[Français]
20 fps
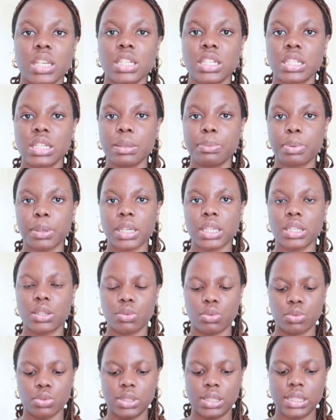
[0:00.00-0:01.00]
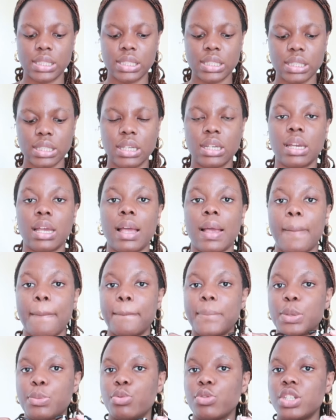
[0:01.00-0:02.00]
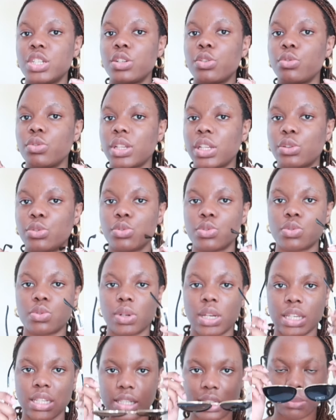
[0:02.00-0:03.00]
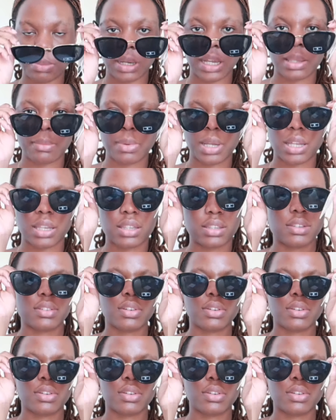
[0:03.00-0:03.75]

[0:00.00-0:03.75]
J'ai pris aussi mes petites lunettes de soleil chez Primark.